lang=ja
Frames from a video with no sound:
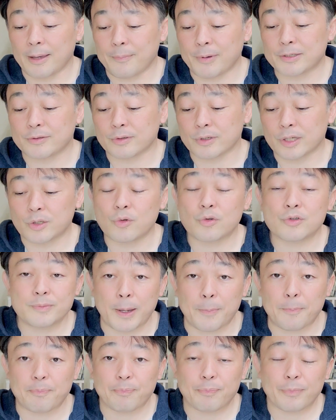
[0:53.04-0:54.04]
まず一つ
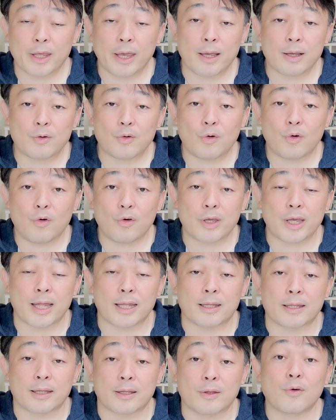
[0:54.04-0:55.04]
目、健康保
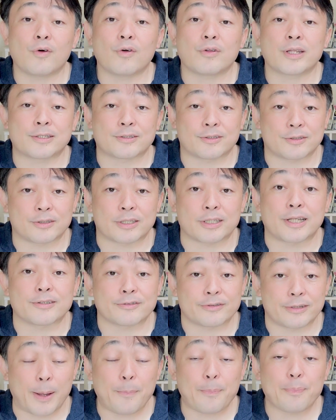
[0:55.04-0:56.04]
険の手続きで
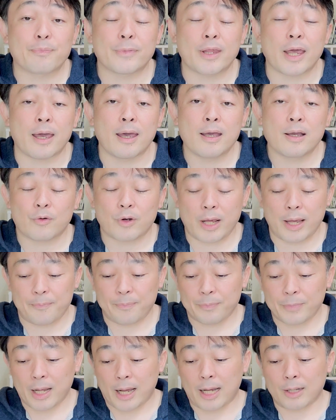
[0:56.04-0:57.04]
すね。で、こ
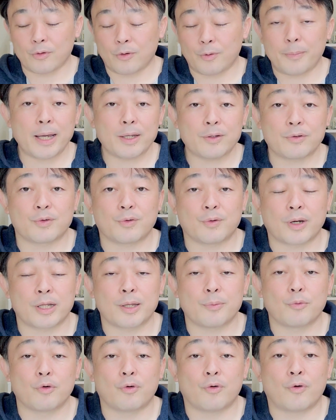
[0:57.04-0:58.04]
れ、あの、前の動画
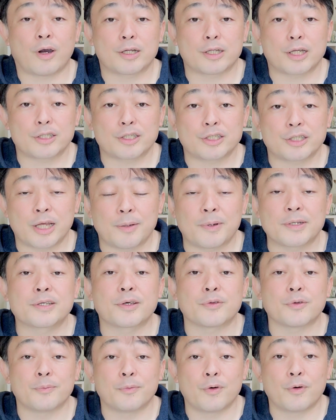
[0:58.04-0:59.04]
でもお話ししていま
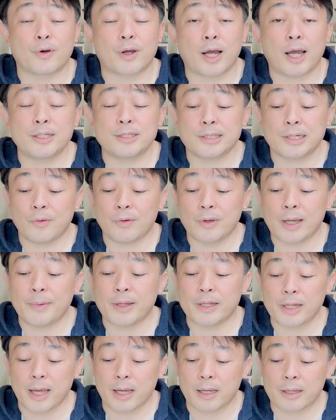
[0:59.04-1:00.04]
すけども、会社を辞
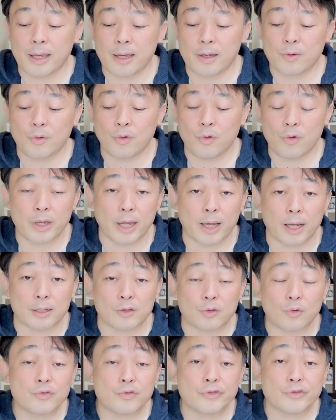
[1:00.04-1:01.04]
めて健康保
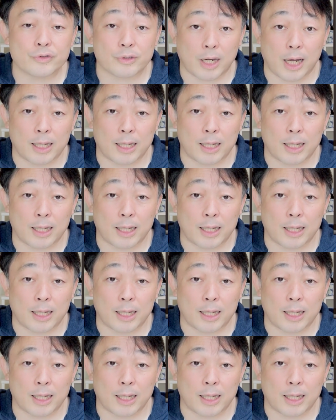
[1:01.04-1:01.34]
険どうする